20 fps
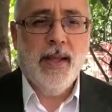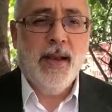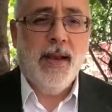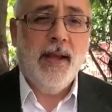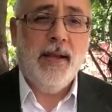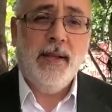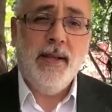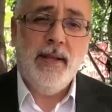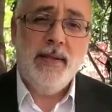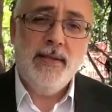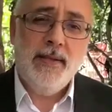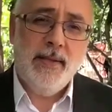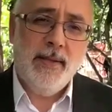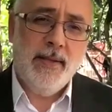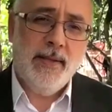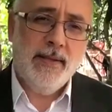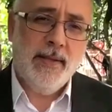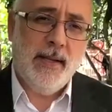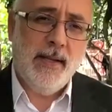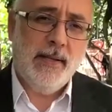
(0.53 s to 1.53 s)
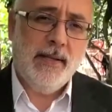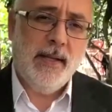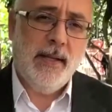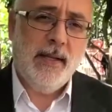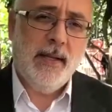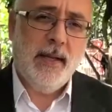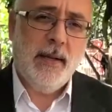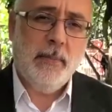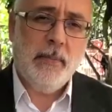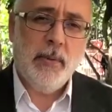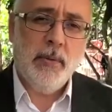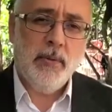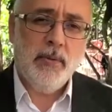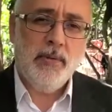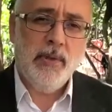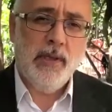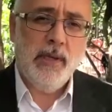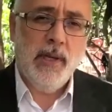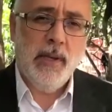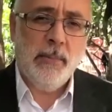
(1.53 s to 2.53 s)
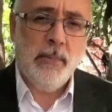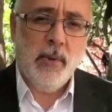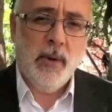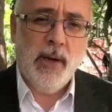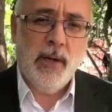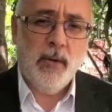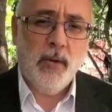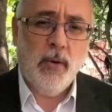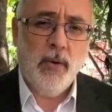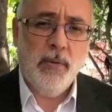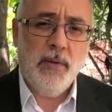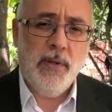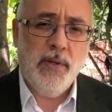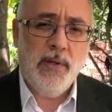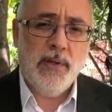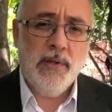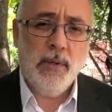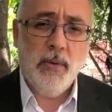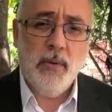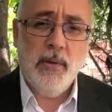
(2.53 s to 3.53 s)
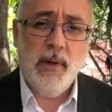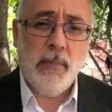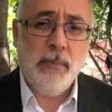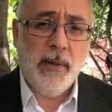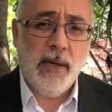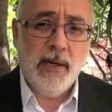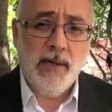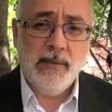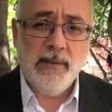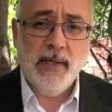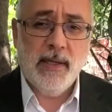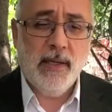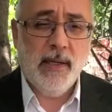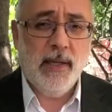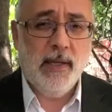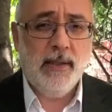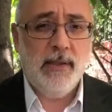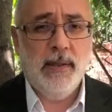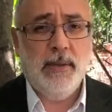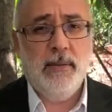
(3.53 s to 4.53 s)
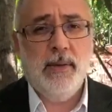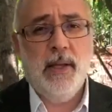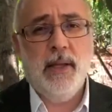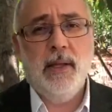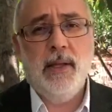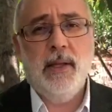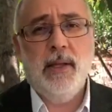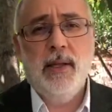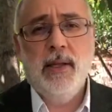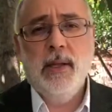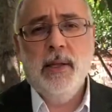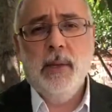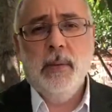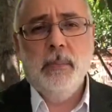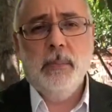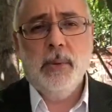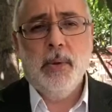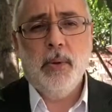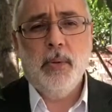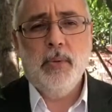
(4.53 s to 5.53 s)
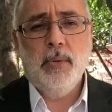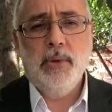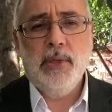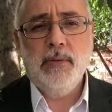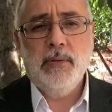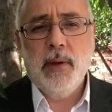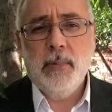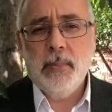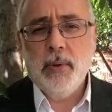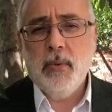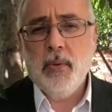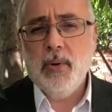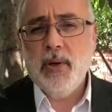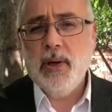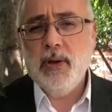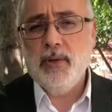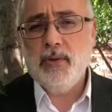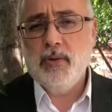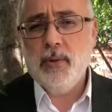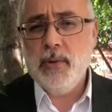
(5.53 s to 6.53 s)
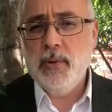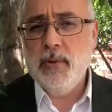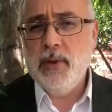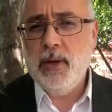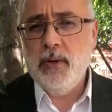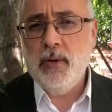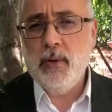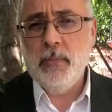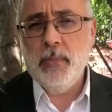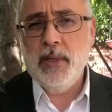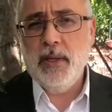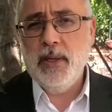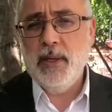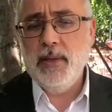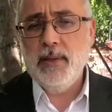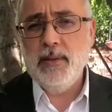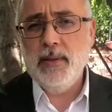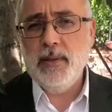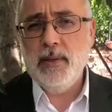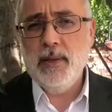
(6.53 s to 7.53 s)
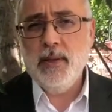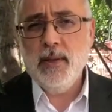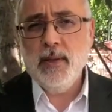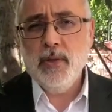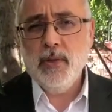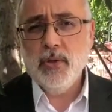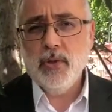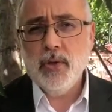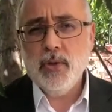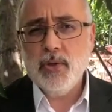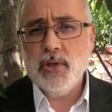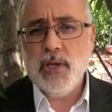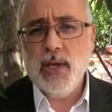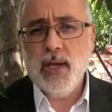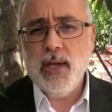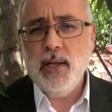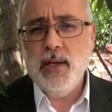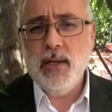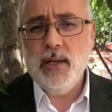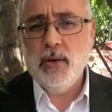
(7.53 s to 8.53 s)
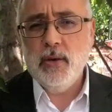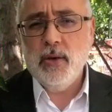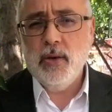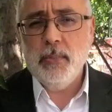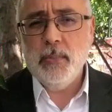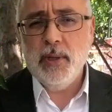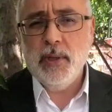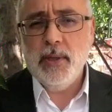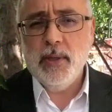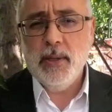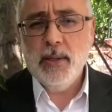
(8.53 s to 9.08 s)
La crisis sanitaria producida por la COVID-19 al paralizar las actividades productivas ha provocado a su vez una enorme crisis social y económica.